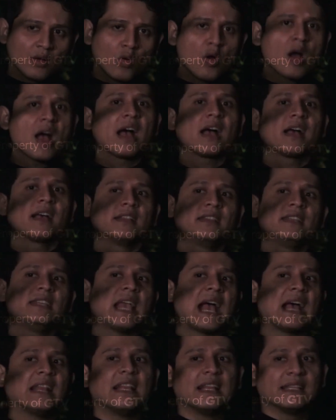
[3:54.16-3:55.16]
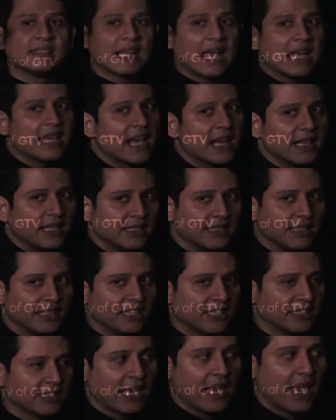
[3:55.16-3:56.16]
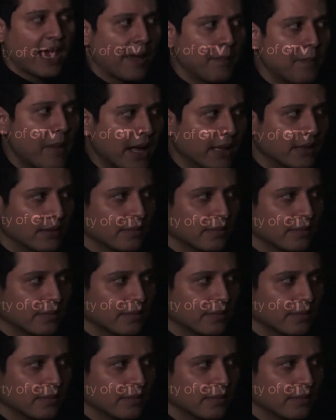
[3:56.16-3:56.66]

wah nih ada saya di sini, saya hebat.